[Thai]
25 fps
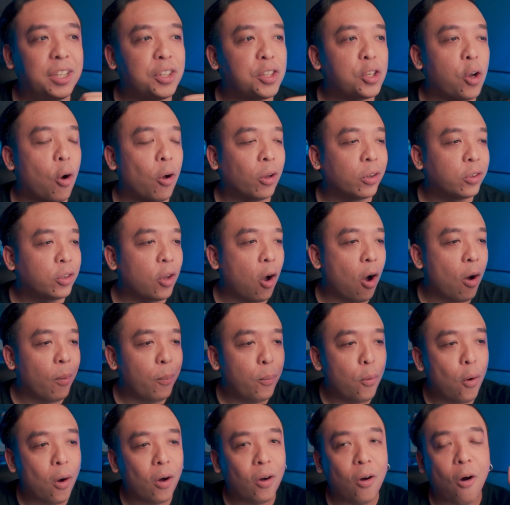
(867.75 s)
เจาะเจาะ
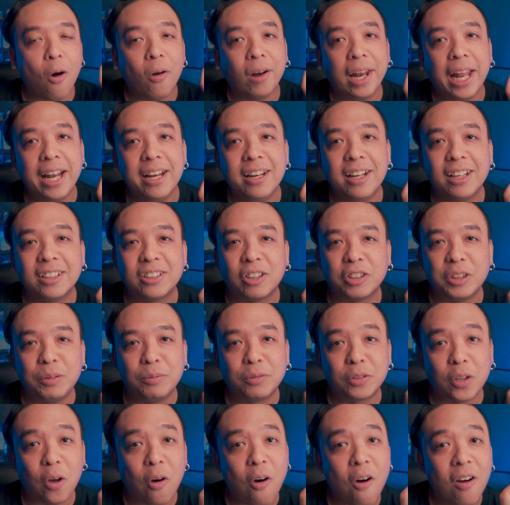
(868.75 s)
พวกของเล่นหนึ่งต่อสิ
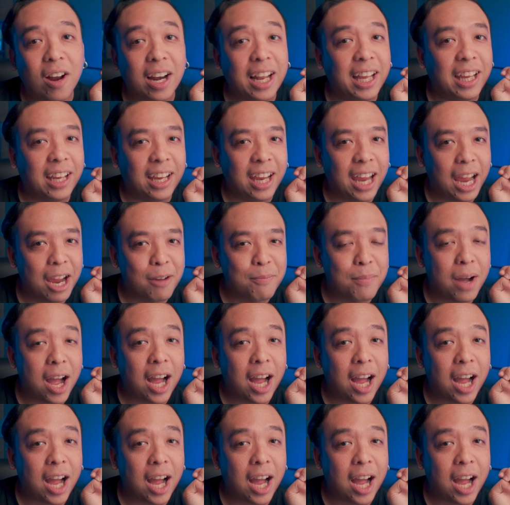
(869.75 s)
บสองอะไรอย่างเงี้ย